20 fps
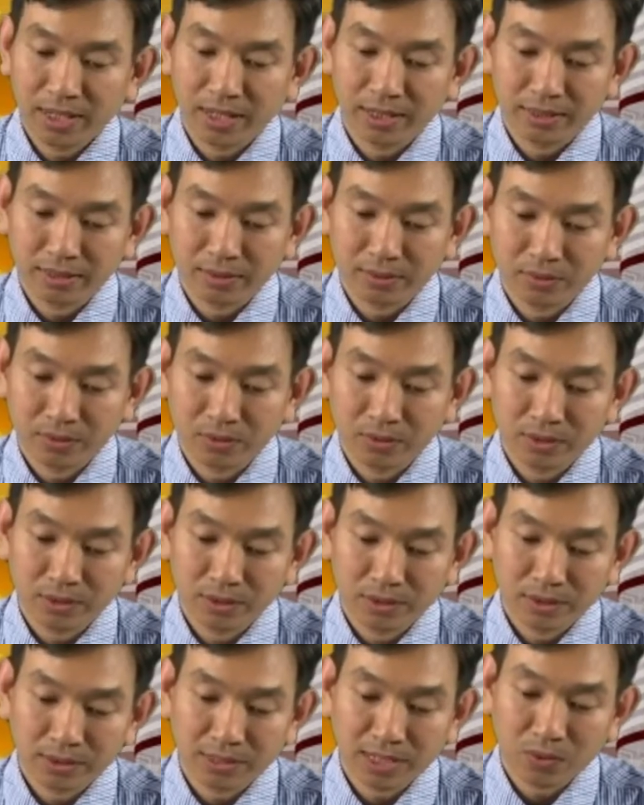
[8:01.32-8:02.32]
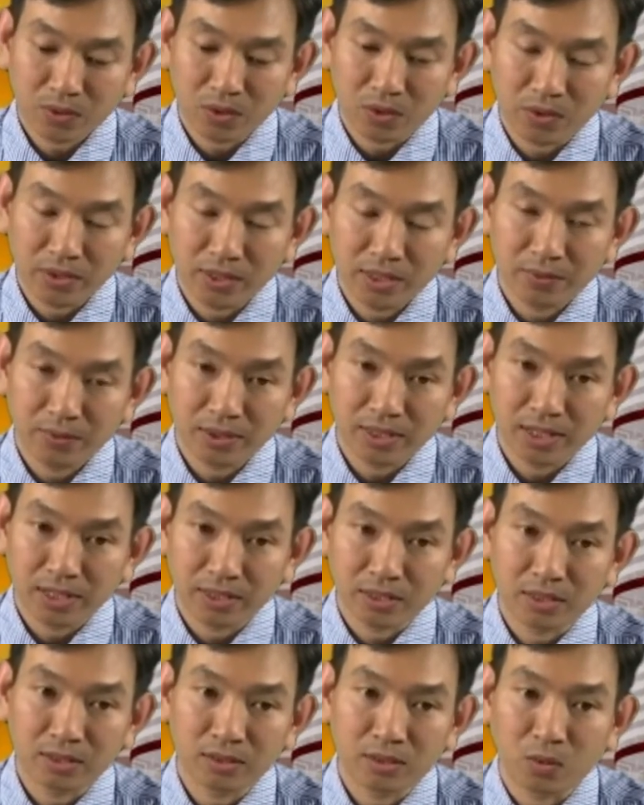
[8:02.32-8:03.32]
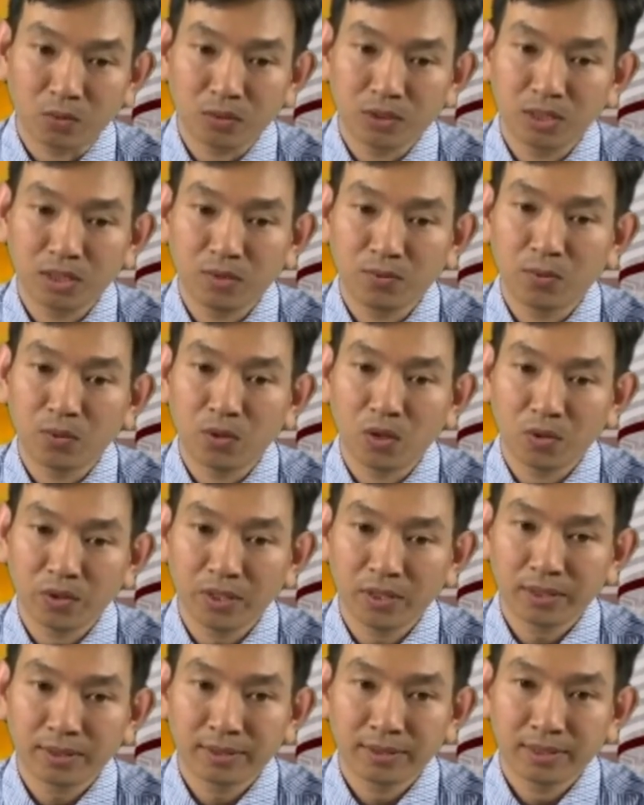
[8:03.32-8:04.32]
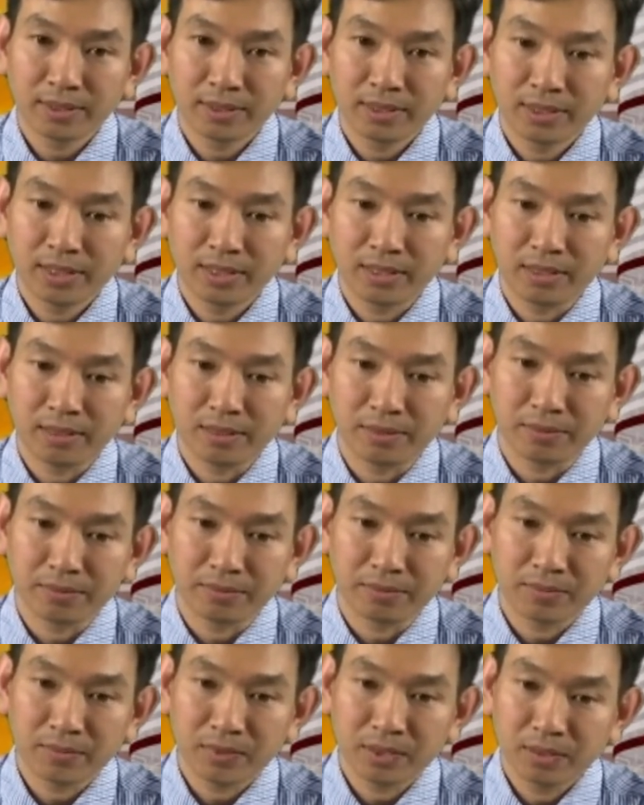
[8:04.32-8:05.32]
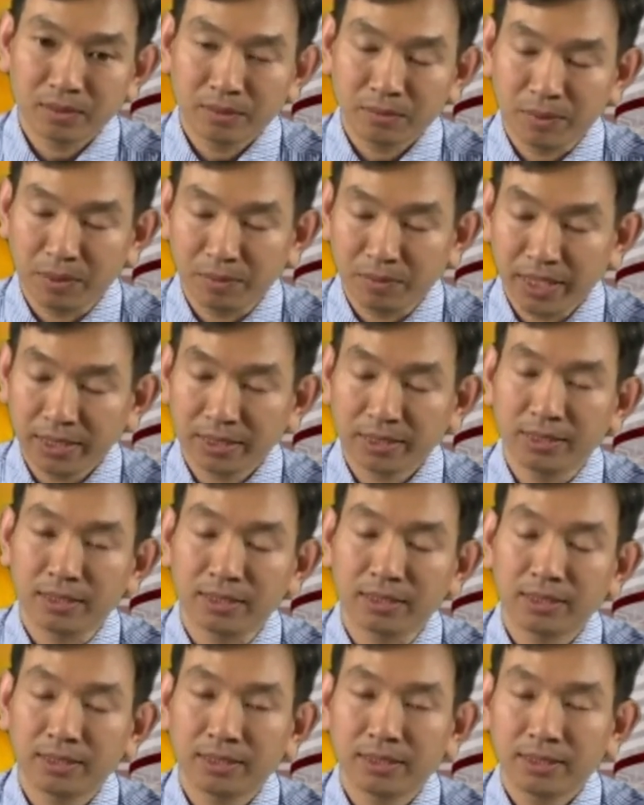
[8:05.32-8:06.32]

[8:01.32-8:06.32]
đề trao đổi về vấn đề tổn thương ở vùng gối đó, thì mình biết được